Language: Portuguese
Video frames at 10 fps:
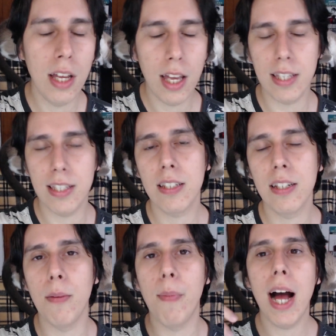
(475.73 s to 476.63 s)

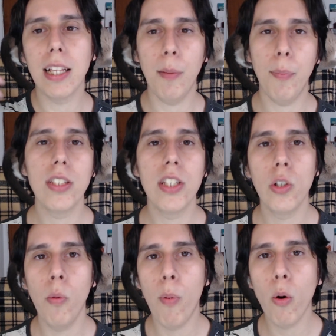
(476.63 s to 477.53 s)
exacerbada, pode sentir
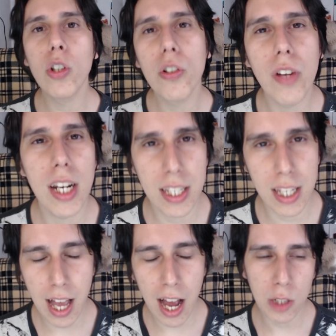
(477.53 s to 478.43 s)
um pouco de
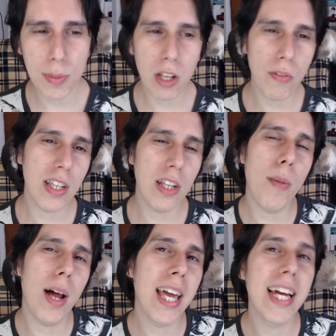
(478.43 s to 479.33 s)
felicidade, mas talvez ali uma
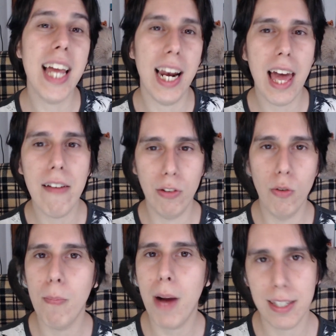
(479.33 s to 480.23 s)
alegria leve no
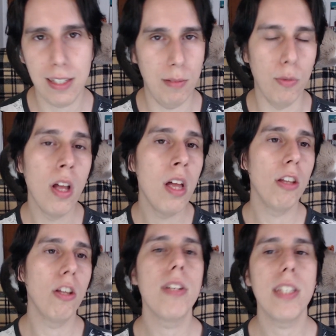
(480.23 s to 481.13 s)
máximo, não vai ser